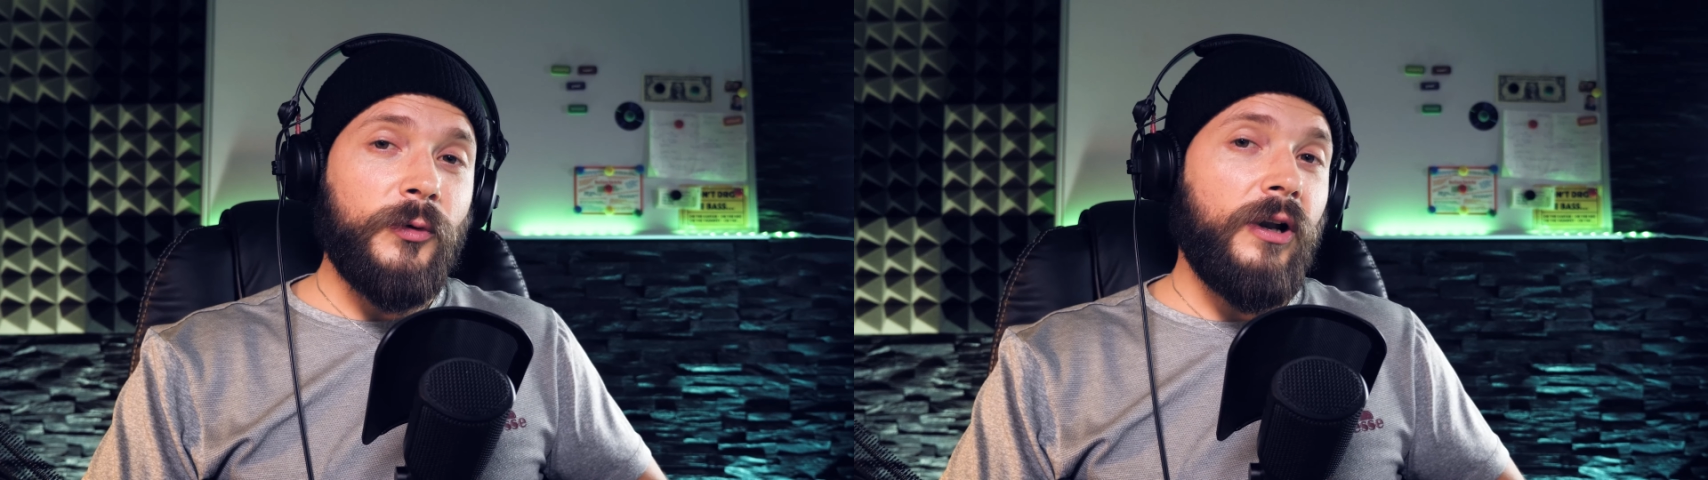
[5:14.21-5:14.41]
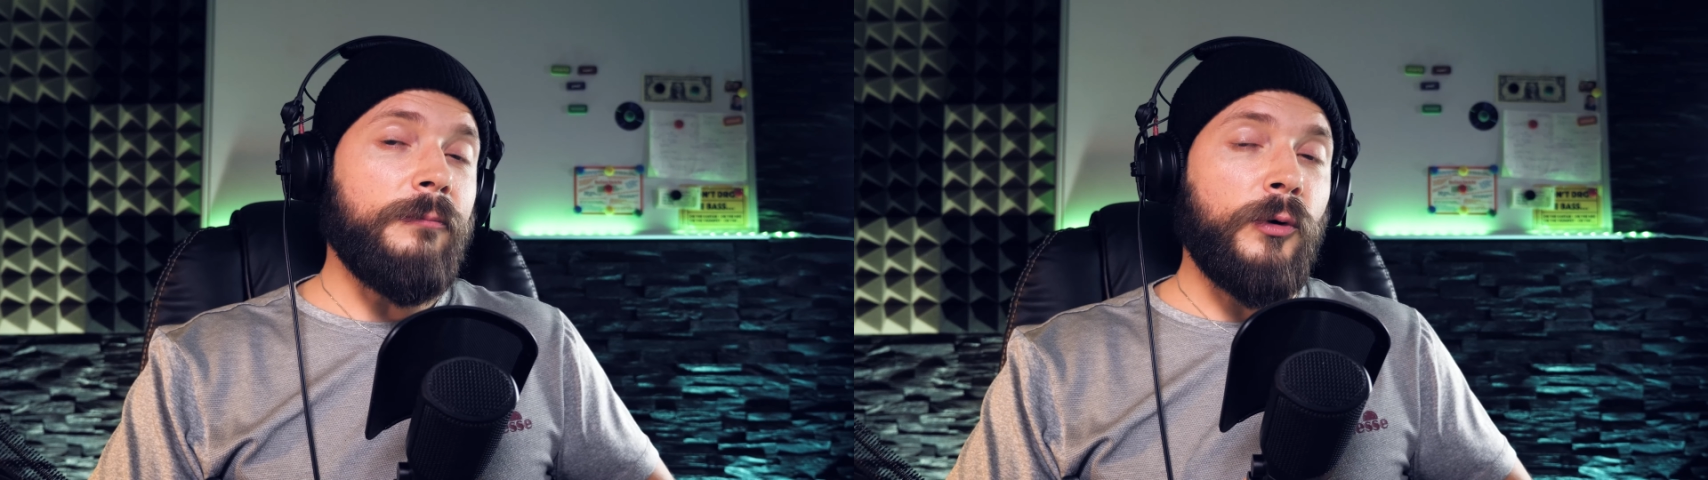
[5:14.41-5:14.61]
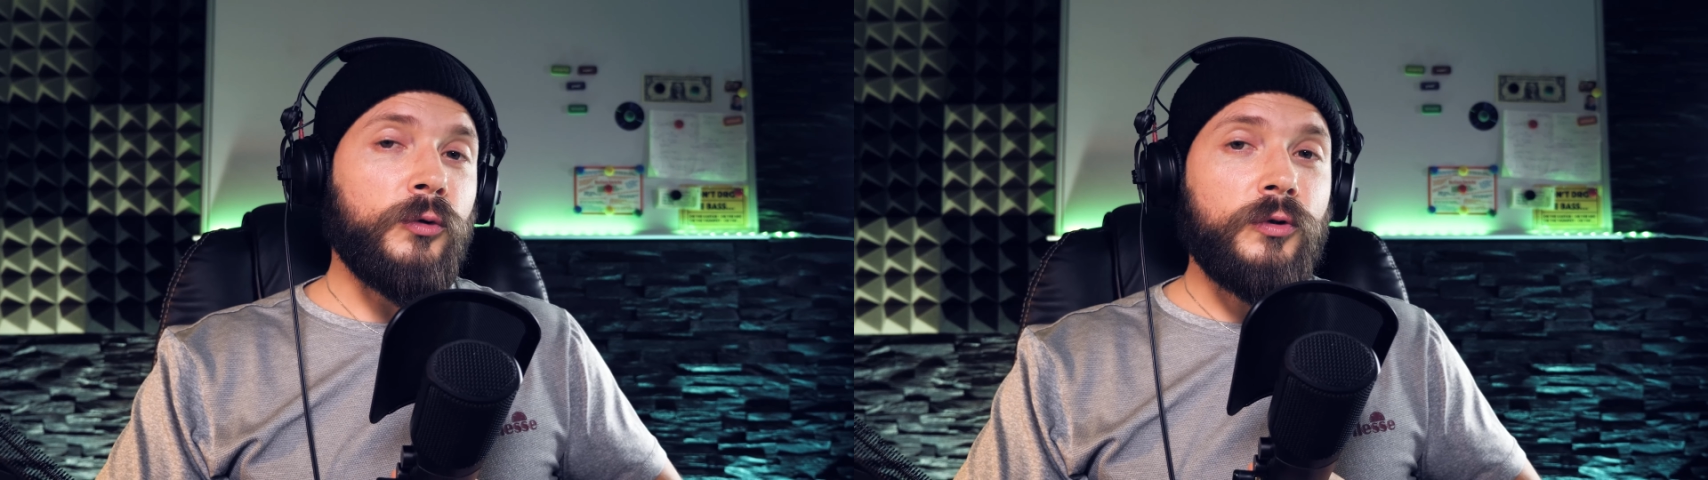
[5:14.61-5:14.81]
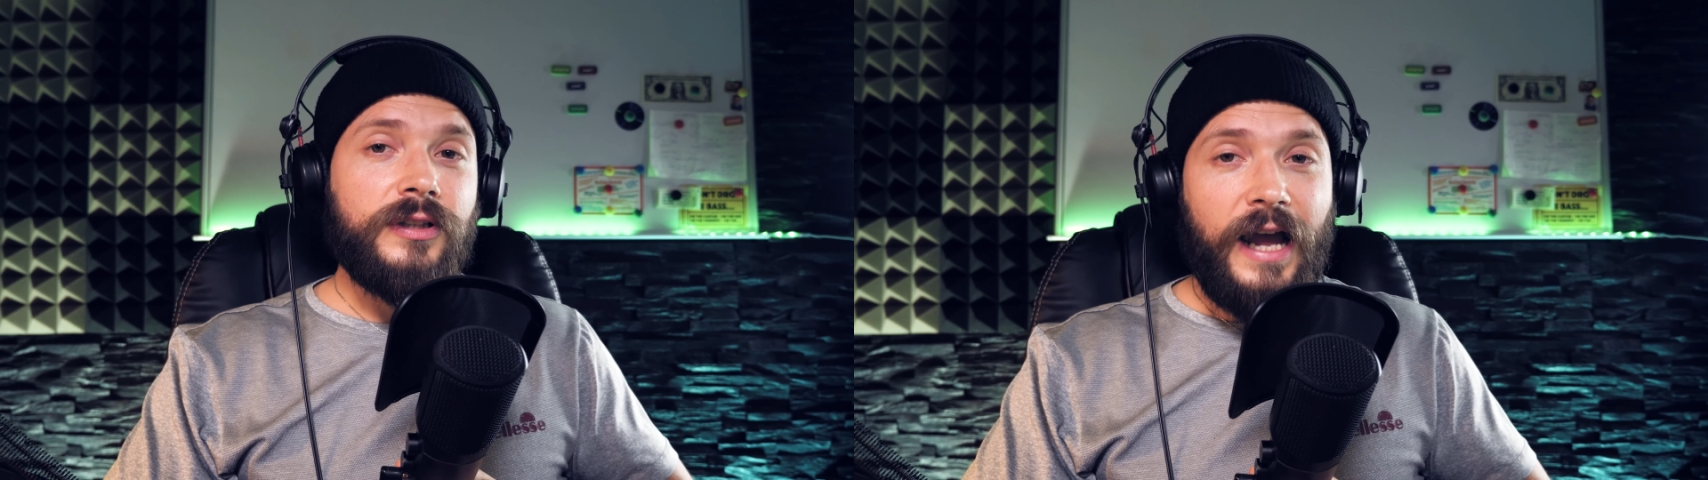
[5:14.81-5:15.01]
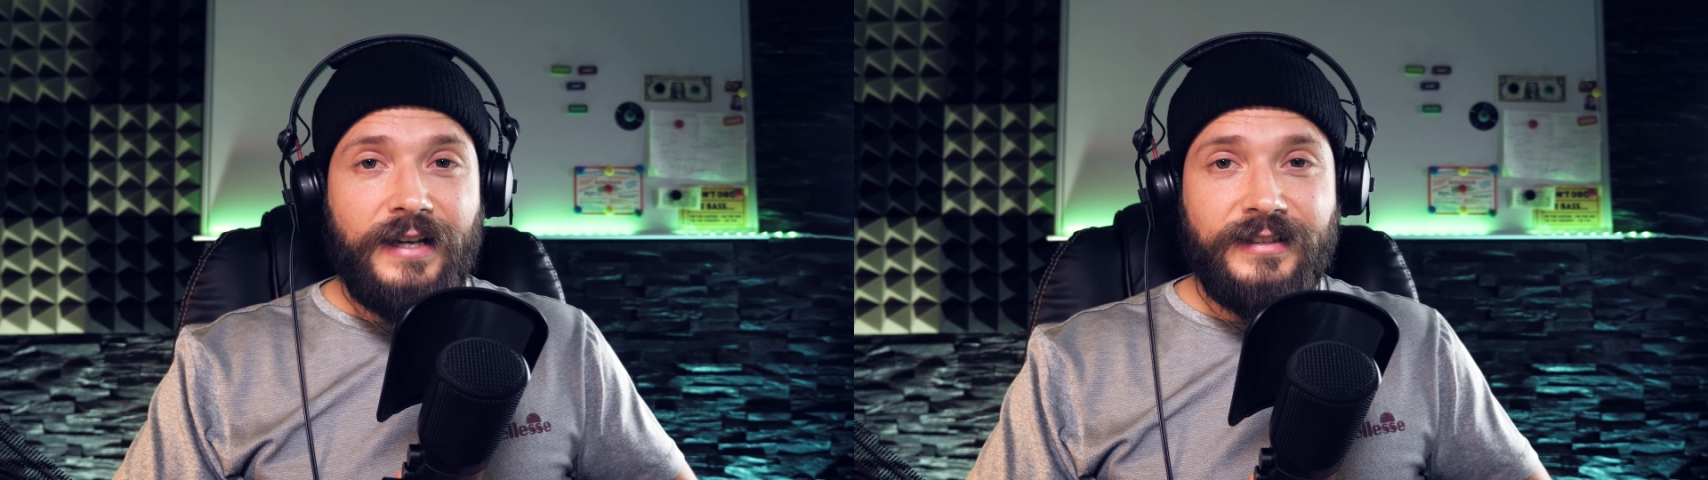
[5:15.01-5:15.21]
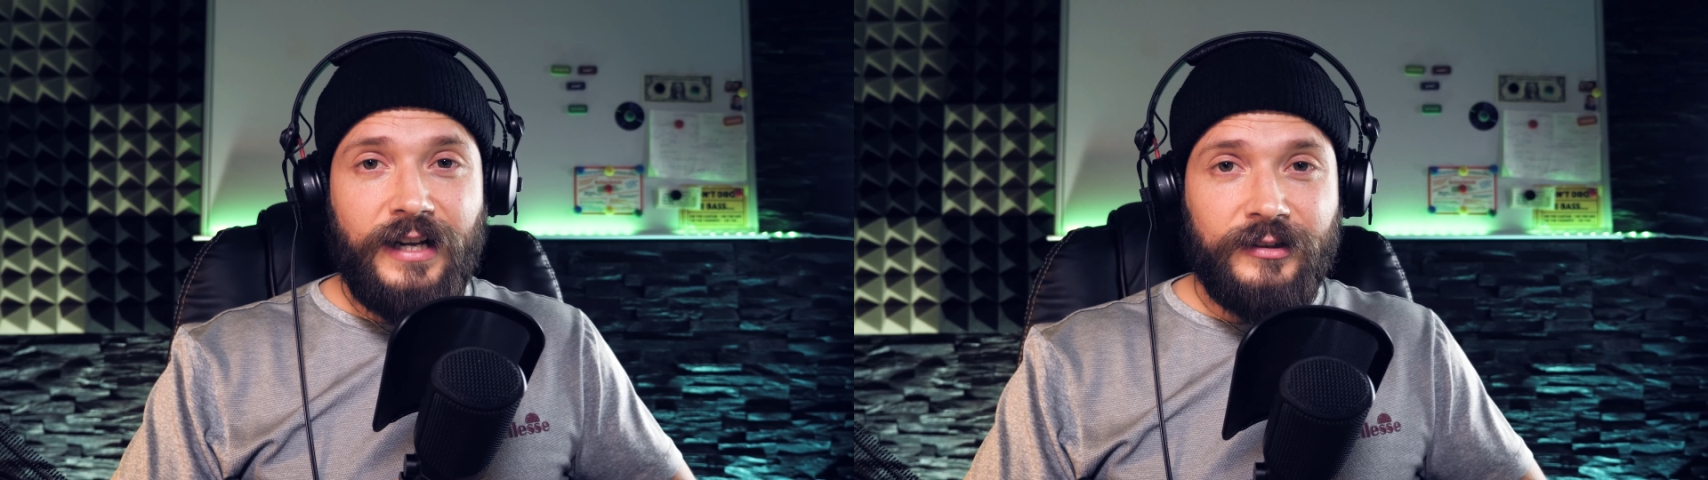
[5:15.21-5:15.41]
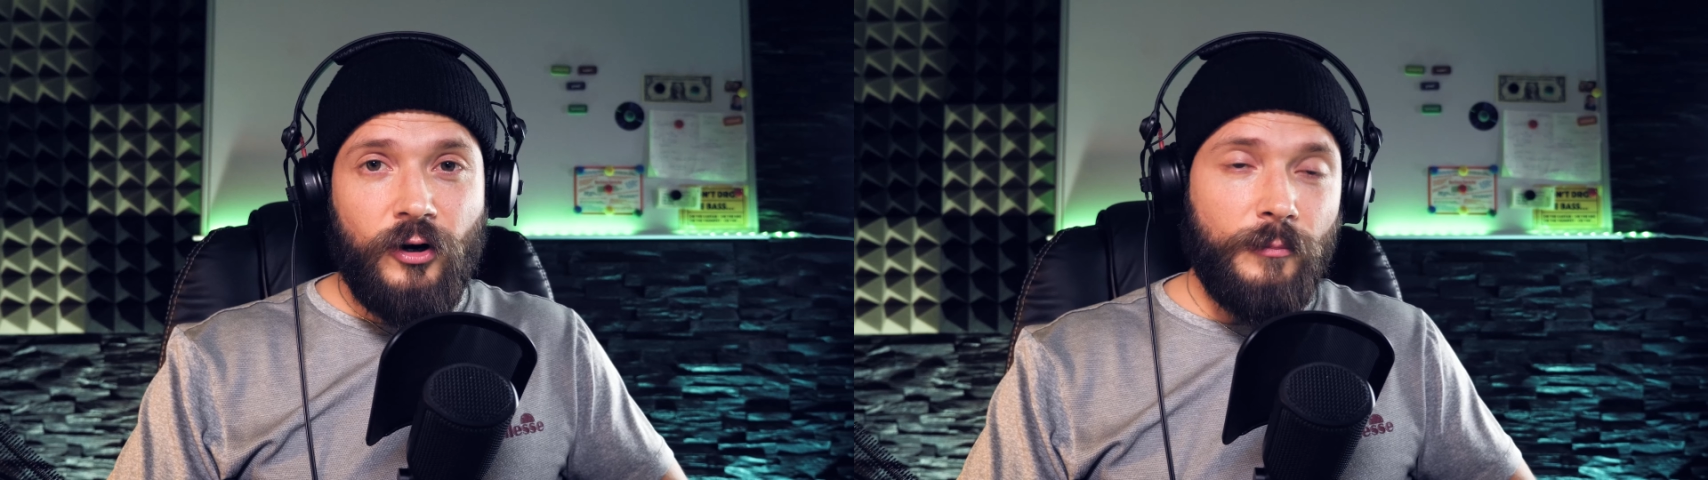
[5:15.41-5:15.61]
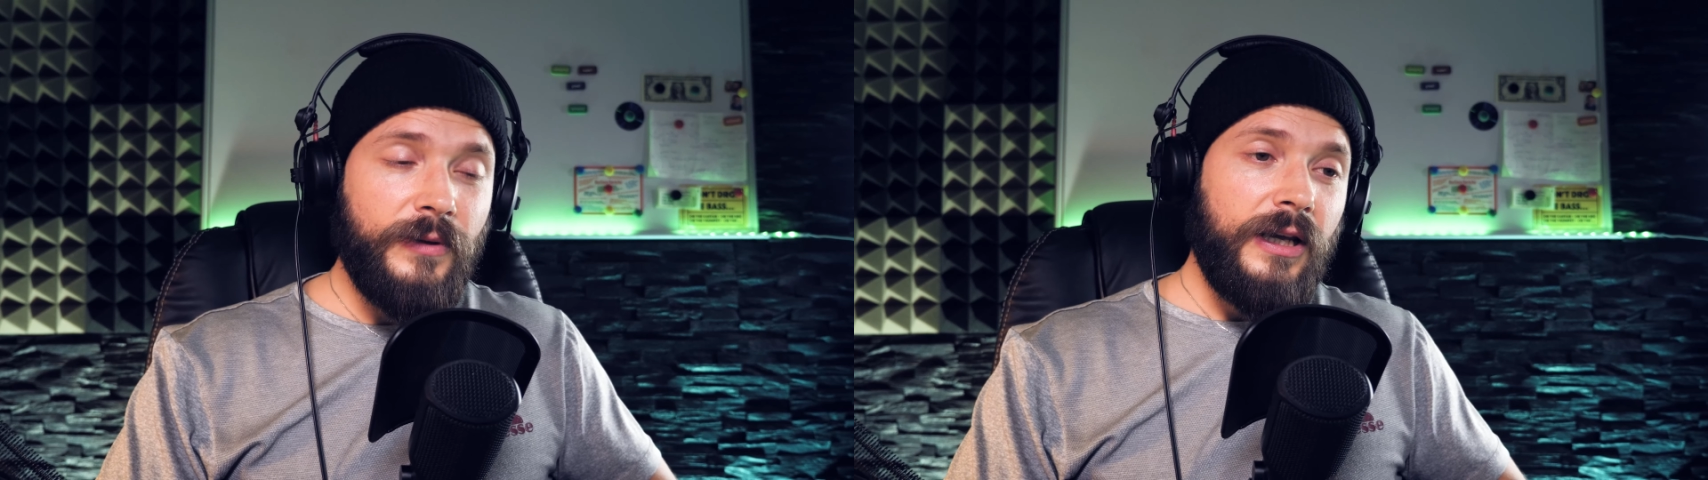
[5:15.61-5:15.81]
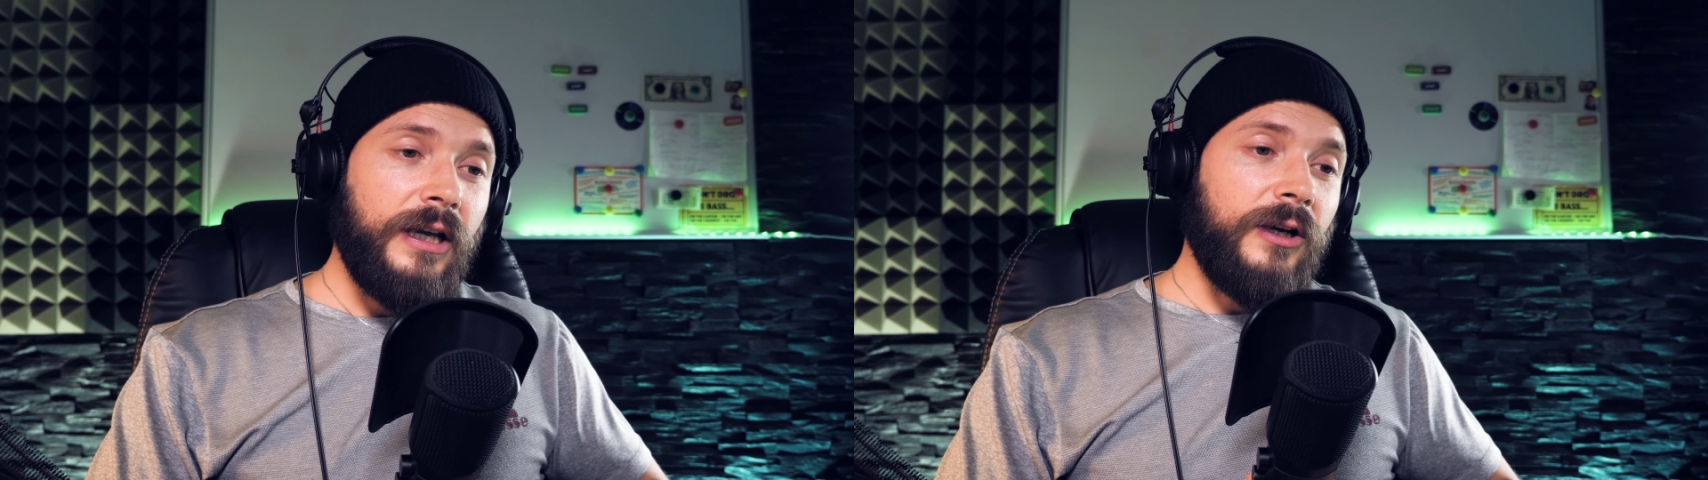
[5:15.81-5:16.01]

oder ein Produkt gar nicht ankommt.